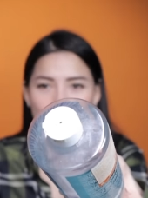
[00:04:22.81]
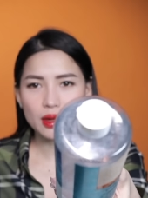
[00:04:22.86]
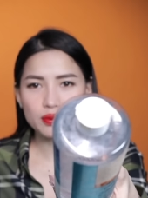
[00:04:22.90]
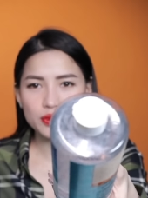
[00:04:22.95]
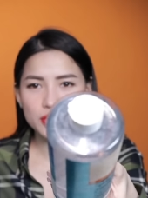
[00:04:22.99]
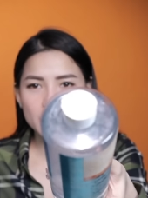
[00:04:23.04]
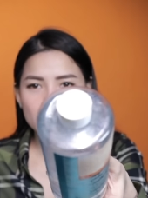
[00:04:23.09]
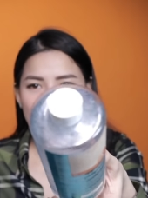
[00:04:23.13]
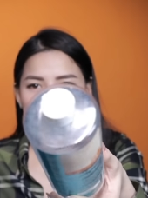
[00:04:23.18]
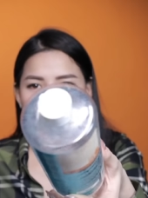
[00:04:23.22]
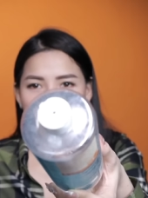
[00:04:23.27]
Thậm
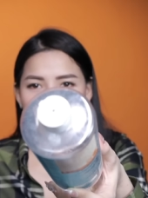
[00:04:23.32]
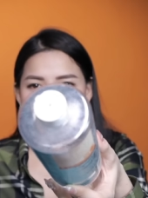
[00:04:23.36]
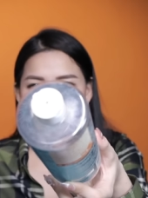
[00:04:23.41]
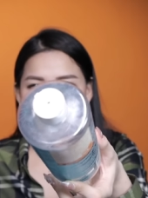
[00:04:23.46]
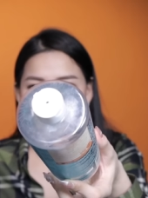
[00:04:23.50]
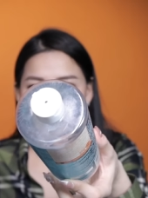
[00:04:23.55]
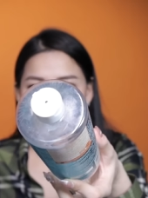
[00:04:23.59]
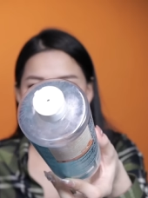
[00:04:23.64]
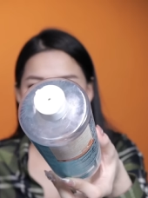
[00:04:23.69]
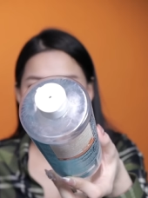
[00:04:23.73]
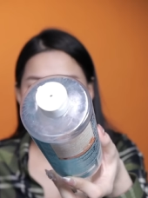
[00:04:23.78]
chí mình
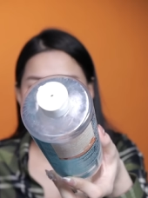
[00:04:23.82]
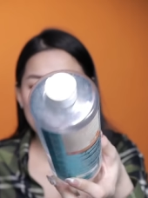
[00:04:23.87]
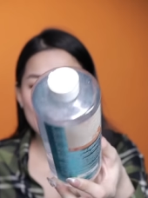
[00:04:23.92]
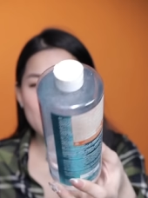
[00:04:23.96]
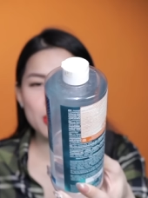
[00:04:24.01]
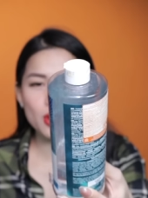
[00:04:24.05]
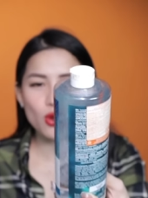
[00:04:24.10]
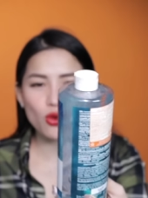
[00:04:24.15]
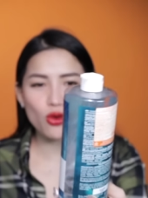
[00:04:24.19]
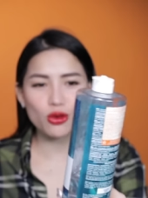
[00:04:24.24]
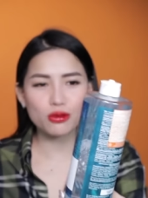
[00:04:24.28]
mang đi công
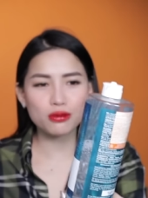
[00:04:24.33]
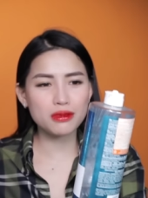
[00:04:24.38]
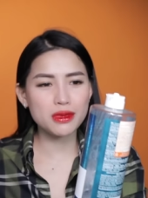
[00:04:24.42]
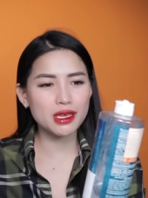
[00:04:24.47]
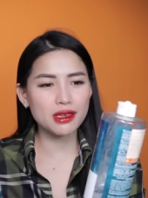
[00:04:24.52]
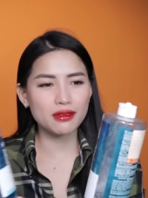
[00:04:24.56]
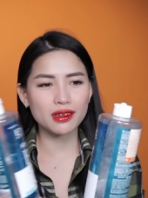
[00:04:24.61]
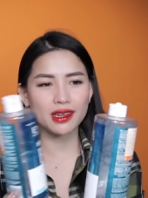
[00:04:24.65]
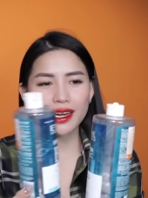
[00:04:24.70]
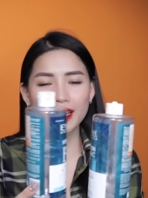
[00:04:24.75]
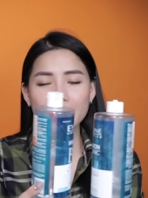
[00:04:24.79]
tác mà nó còn
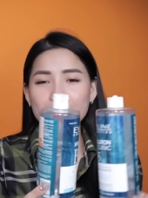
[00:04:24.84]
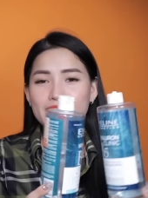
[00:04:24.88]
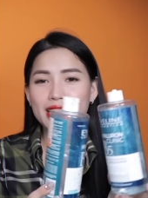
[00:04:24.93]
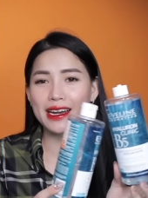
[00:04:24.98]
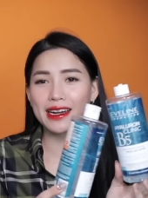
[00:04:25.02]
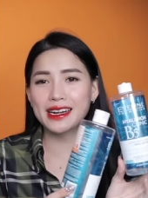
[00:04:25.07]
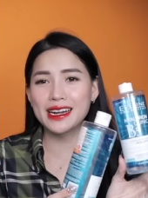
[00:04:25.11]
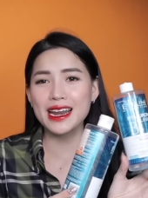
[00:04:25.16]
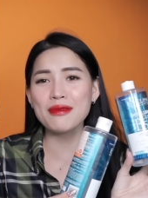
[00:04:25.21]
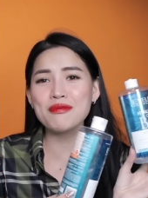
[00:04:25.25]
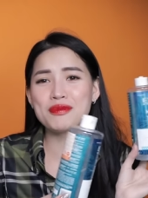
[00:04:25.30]
bị gãy
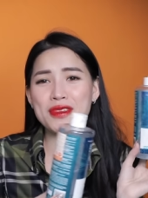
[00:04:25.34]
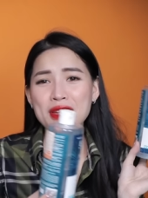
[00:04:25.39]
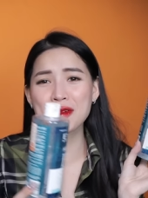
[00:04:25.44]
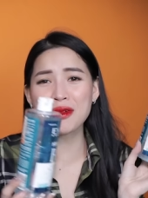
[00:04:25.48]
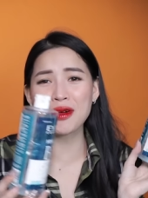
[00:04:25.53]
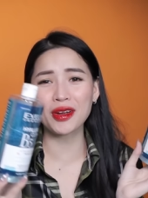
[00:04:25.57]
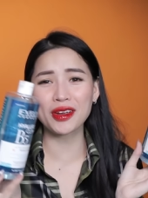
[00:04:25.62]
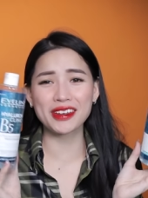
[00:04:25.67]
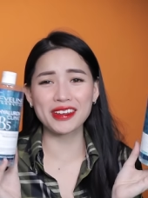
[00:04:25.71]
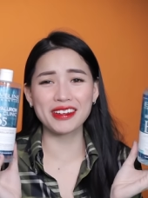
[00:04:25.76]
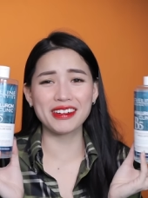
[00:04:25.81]
cả nắp nha
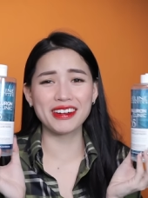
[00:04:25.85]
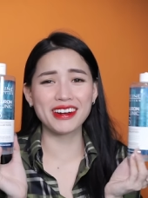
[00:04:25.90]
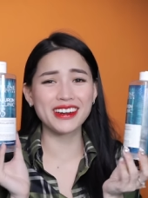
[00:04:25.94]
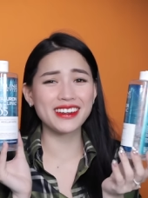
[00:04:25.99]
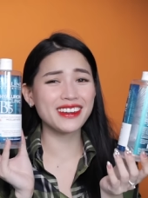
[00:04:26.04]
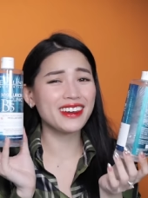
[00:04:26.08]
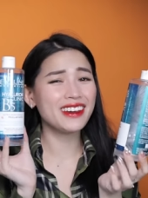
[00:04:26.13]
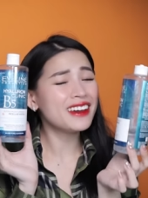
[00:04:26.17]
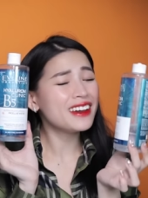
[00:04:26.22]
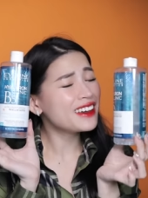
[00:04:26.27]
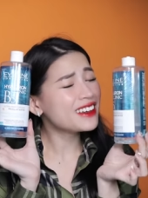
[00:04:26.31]
mọi người
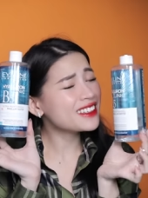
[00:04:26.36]
ơi.